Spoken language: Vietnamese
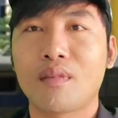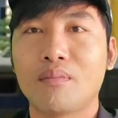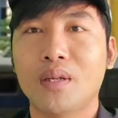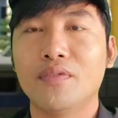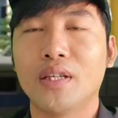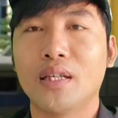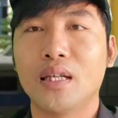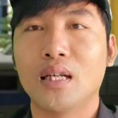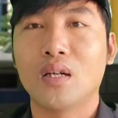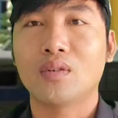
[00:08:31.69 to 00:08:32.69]
bởi vì
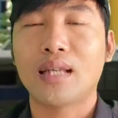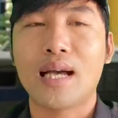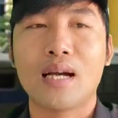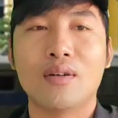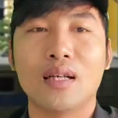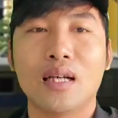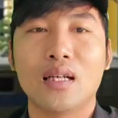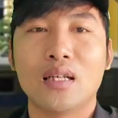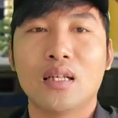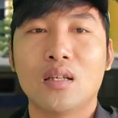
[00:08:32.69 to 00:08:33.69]
ờ, cô ta gọi là
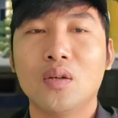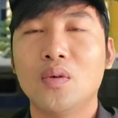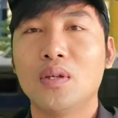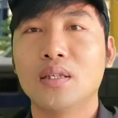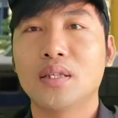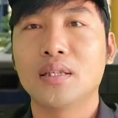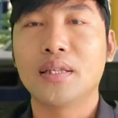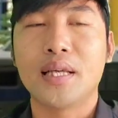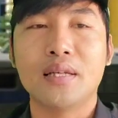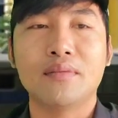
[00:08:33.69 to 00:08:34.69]
luôn
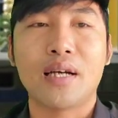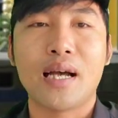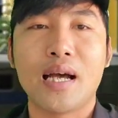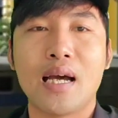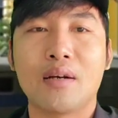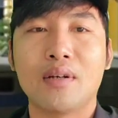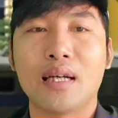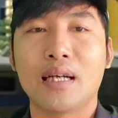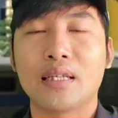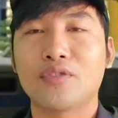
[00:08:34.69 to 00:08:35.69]
chân diện và gọi
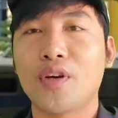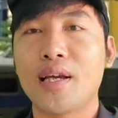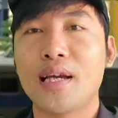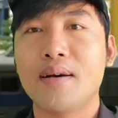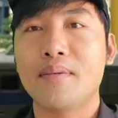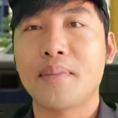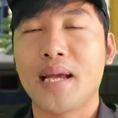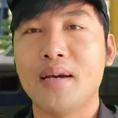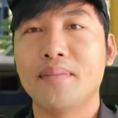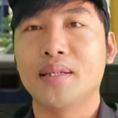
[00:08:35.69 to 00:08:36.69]
rằng là phe
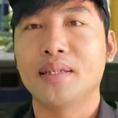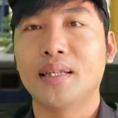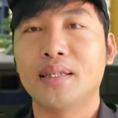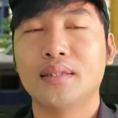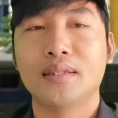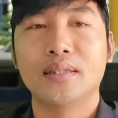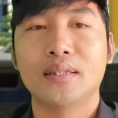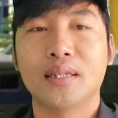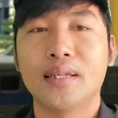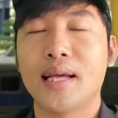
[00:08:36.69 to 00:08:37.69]
mẻ mình
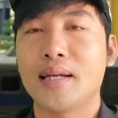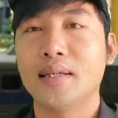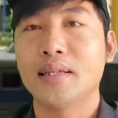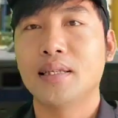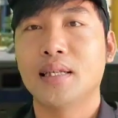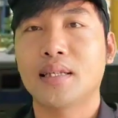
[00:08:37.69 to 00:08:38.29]
trên hình ảnh à,